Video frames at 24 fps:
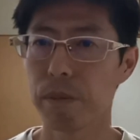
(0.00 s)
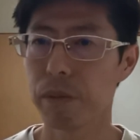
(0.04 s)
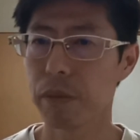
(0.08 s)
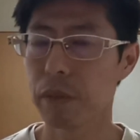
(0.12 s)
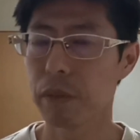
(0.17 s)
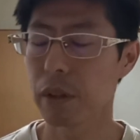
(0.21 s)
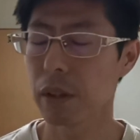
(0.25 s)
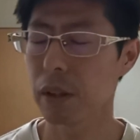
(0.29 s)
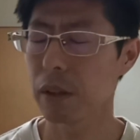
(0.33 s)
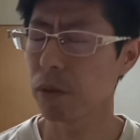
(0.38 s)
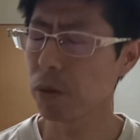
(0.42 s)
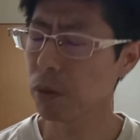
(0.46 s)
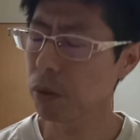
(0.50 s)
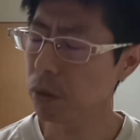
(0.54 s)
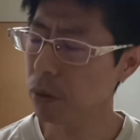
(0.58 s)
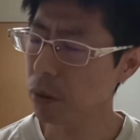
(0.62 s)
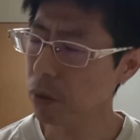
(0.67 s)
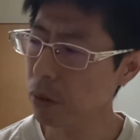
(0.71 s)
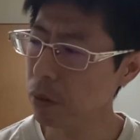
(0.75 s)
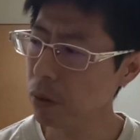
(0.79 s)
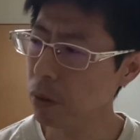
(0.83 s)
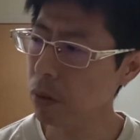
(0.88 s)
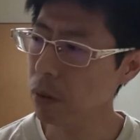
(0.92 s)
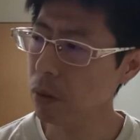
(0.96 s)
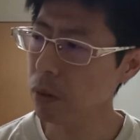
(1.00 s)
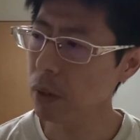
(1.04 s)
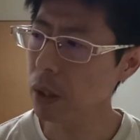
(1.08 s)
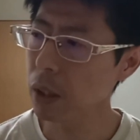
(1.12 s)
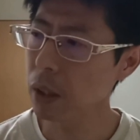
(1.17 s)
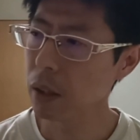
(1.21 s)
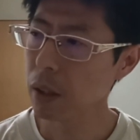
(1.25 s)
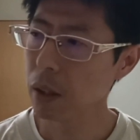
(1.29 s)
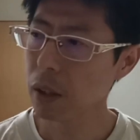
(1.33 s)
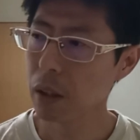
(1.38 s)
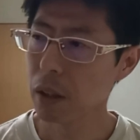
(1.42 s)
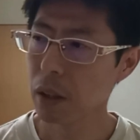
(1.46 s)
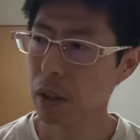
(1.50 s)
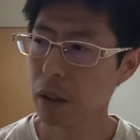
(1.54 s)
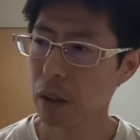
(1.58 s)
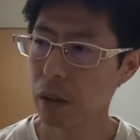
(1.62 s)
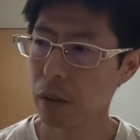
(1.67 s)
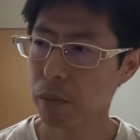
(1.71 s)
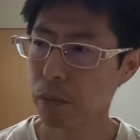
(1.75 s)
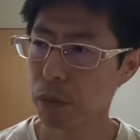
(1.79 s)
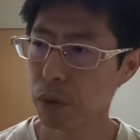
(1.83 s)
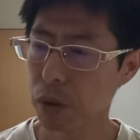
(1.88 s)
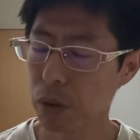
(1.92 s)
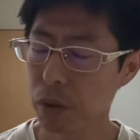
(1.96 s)
だから本当のところは、
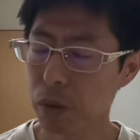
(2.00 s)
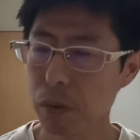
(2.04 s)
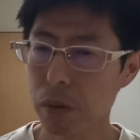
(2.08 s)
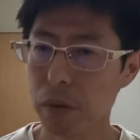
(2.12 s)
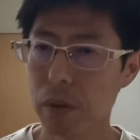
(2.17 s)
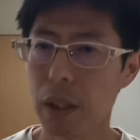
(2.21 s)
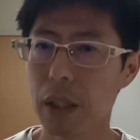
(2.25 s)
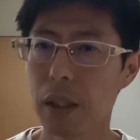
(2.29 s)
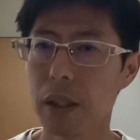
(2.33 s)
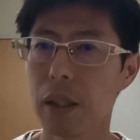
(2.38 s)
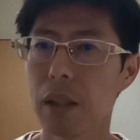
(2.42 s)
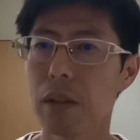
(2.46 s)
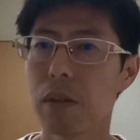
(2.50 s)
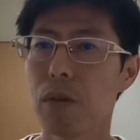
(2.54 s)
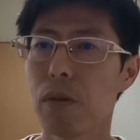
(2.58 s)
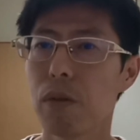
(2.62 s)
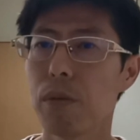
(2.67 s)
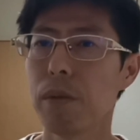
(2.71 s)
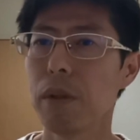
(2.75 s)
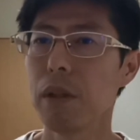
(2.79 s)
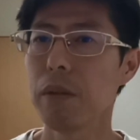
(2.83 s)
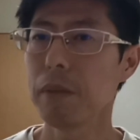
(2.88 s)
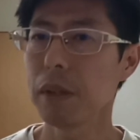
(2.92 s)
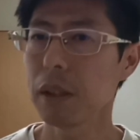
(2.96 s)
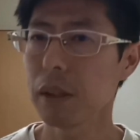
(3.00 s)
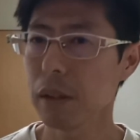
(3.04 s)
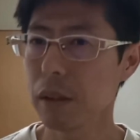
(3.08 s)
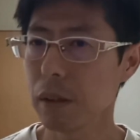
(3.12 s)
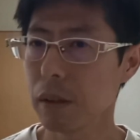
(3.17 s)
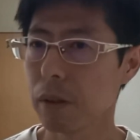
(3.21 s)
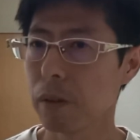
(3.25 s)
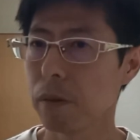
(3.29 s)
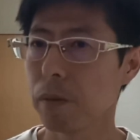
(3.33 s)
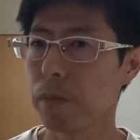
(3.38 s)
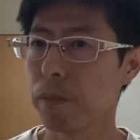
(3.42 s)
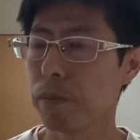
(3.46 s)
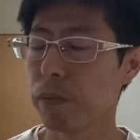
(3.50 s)
もうそうなんだと思いますよ。